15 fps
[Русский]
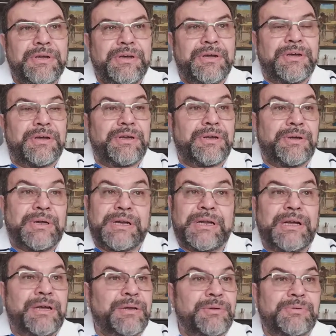Э,
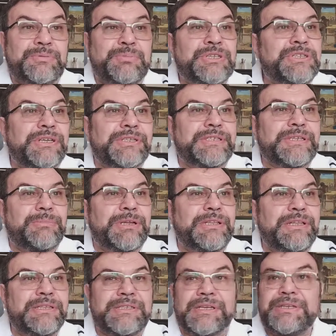она, беседа сама
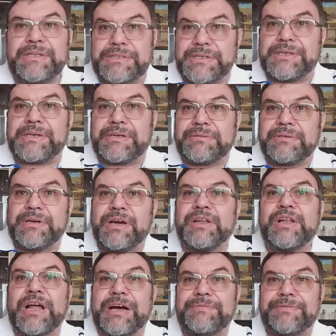длится несколько
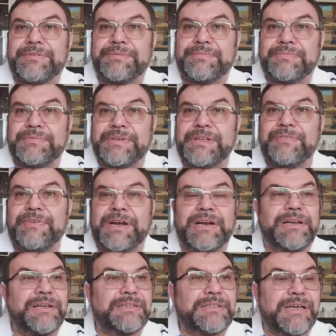глав
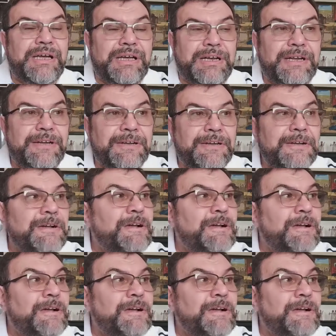Евангелия Тана,